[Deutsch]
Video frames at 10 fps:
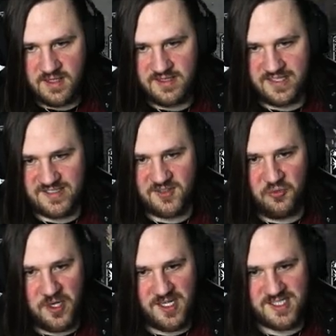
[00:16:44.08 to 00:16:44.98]
das ist
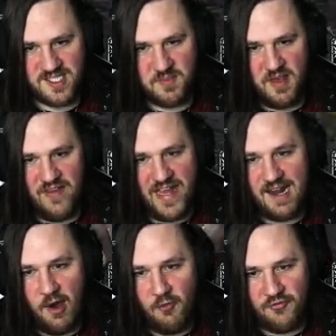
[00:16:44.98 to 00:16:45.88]
wirklich nicht mehr
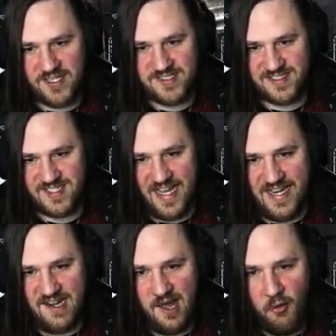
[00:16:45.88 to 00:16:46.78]
weglaufen, das ist
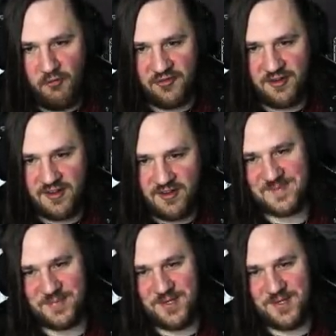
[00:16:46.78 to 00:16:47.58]
reinlaufen bin